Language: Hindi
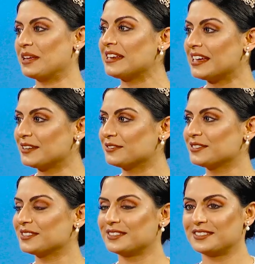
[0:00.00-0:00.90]
मेरी
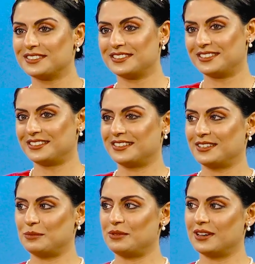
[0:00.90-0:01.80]
लाइफ
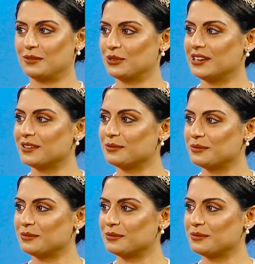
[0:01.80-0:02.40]
अभी अल्हम्दुलिल्लाह